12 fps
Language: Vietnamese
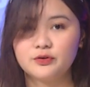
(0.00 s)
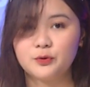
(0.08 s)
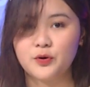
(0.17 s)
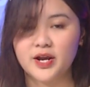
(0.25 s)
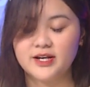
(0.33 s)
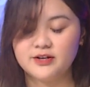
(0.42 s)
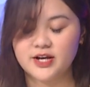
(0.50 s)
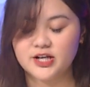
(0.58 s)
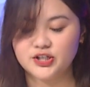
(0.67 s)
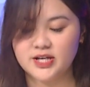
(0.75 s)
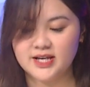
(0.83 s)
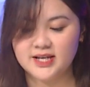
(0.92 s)
của ca nữ ca
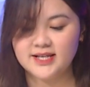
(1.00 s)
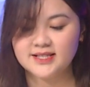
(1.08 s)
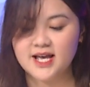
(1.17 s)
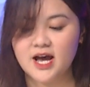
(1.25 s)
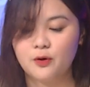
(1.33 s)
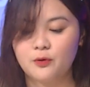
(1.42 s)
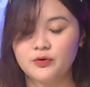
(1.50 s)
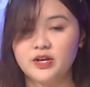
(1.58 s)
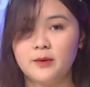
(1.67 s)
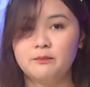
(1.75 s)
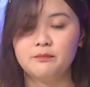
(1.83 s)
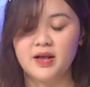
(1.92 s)
sĩ Lisa của
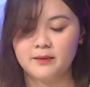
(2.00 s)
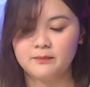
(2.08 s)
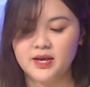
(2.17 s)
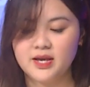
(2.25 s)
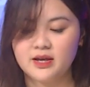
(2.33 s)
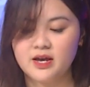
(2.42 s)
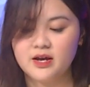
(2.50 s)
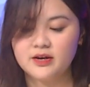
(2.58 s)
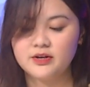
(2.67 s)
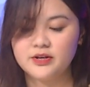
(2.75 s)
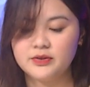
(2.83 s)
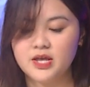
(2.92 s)
nhóm Blackpink
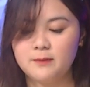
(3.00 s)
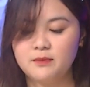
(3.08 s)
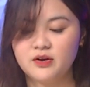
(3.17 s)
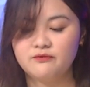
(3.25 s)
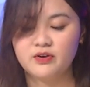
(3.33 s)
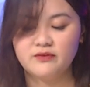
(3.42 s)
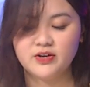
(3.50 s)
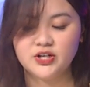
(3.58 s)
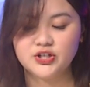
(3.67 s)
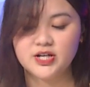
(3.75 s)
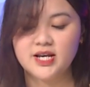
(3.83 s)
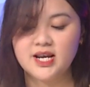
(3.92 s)
debut với vị
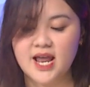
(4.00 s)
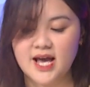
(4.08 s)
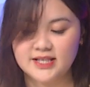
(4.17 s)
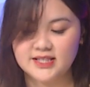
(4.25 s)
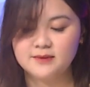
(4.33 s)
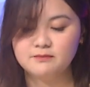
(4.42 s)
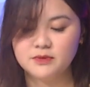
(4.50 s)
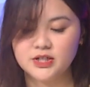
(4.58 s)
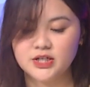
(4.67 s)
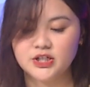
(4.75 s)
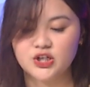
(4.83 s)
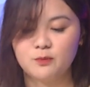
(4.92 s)
trí là
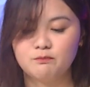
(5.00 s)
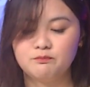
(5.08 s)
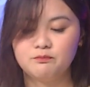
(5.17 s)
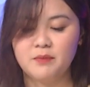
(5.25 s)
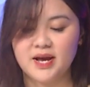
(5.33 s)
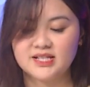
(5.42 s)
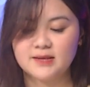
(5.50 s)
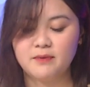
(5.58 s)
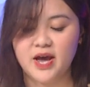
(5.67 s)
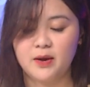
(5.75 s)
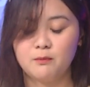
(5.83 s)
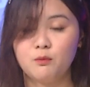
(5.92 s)
90 trong bảng xếp
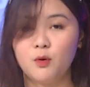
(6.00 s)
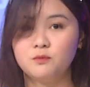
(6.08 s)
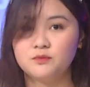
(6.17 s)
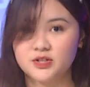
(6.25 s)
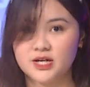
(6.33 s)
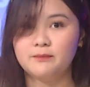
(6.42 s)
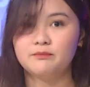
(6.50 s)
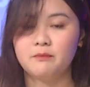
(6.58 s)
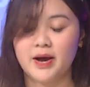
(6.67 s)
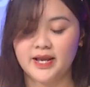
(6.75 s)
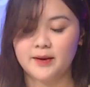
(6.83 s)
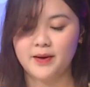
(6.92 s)
hạng
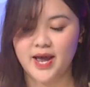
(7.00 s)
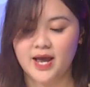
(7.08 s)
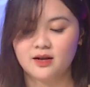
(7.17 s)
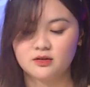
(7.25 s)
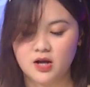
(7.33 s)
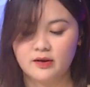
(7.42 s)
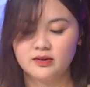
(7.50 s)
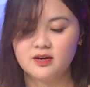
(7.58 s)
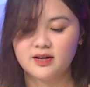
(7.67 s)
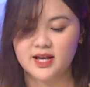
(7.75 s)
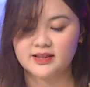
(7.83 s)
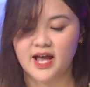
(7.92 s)
170 bài hát hot
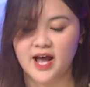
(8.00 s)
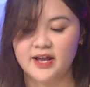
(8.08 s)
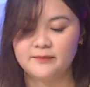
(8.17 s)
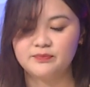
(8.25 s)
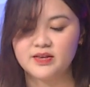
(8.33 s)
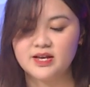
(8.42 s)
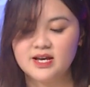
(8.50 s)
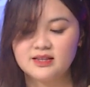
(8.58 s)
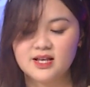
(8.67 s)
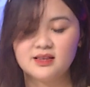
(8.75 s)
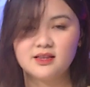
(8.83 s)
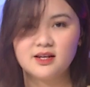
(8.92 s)
nhất hiện tại.
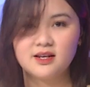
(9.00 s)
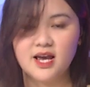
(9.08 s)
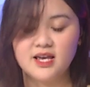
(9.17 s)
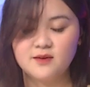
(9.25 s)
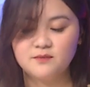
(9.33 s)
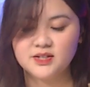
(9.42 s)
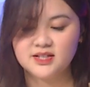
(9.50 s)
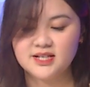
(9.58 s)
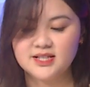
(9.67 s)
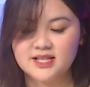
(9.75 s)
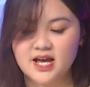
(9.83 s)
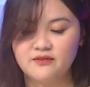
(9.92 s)
Thành tích này giúp cho
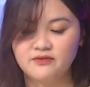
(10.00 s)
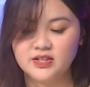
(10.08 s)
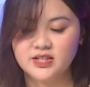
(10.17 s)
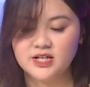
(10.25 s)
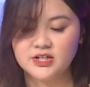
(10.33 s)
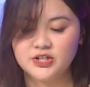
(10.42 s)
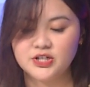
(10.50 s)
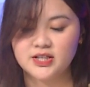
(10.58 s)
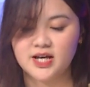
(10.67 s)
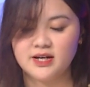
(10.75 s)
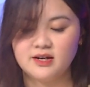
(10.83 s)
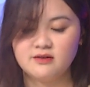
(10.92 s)
Lisa vinh dự trở
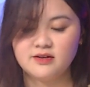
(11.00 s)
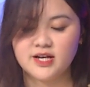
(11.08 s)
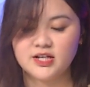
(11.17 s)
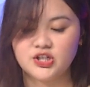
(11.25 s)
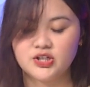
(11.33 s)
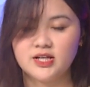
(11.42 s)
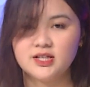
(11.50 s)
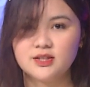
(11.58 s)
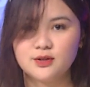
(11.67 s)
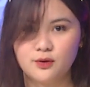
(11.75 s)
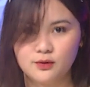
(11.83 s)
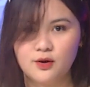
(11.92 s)
thành nữ nghệ sĩ
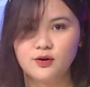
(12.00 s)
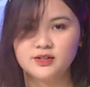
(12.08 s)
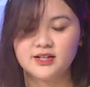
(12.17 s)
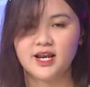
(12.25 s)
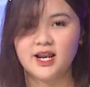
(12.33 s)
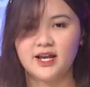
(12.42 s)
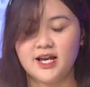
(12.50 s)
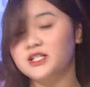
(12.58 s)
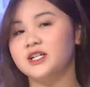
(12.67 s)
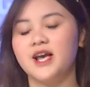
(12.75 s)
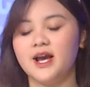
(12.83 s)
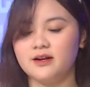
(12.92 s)
solo, tức nghĩa là nghệ
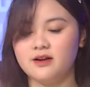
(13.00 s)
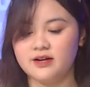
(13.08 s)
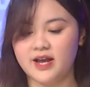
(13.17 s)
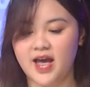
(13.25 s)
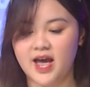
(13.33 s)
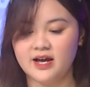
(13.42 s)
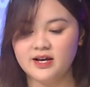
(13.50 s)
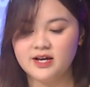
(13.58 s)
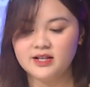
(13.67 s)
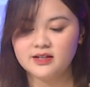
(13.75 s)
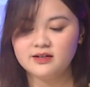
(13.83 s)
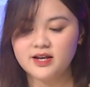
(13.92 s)
sĩ hát đơn ca,
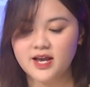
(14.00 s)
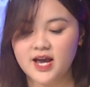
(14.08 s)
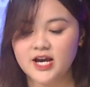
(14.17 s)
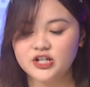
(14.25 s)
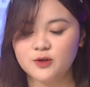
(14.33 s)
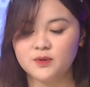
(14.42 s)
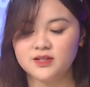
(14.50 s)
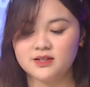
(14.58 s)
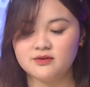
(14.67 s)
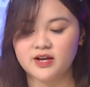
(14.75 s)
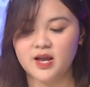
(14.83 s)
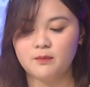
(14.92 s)
thứ hai trong lịch
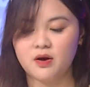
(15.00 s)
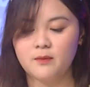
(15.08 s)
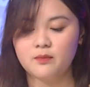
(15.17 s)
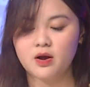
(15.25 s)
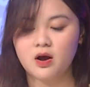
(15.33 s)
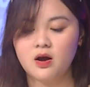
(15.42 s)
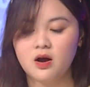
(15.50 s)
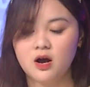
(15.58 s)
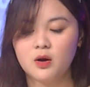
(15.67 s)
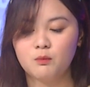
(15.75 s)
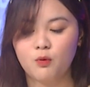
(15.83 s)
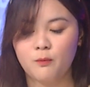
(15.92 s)
sử K-pop có
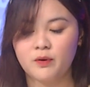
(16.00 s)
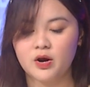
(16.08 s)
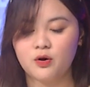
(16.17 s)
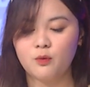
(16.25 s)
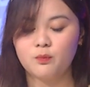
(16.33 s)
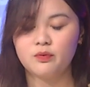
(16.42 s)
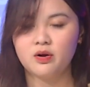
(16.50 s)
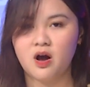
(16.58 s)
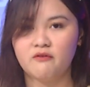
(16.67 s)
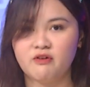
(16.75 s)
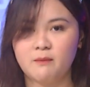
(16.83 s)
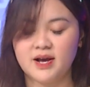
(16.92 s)
hơn một ca khúc
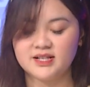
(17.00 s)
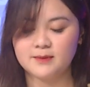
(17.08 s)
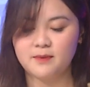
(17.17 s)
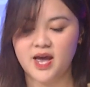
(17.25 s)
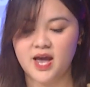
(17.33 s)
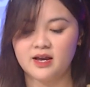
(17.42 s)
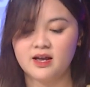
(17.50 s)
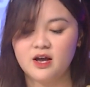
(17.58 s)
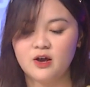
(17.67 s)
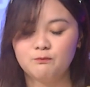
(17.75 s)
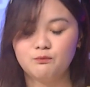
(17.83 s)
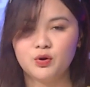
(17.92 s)
lọt vào bảng xếp hạng
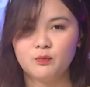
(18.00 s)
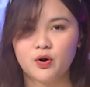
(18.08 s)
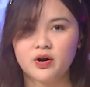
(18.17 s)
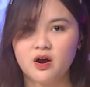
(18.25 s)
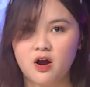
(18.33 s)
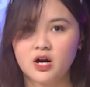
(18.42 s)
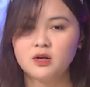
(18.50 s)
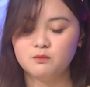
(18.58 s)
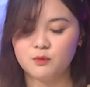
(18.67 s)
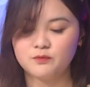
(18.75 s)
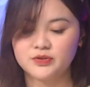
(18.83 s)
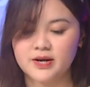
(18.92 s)
Billboard Hot
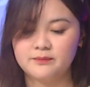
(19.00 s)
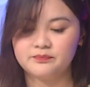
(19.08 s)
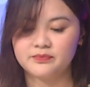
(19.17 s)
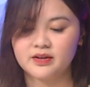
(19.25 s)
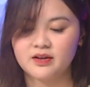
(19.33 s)
100.